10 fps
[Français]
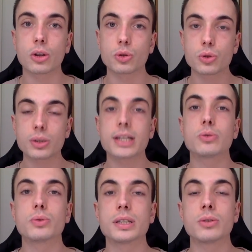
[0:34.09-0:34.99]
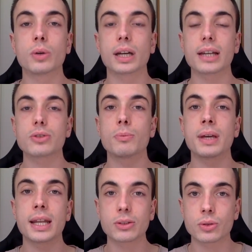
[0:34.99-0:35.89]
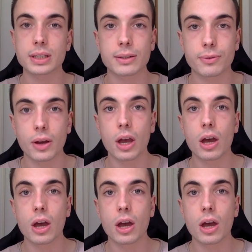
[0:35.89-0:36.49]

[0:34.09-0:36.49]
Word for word: sur cet outil, donc reste bien attentif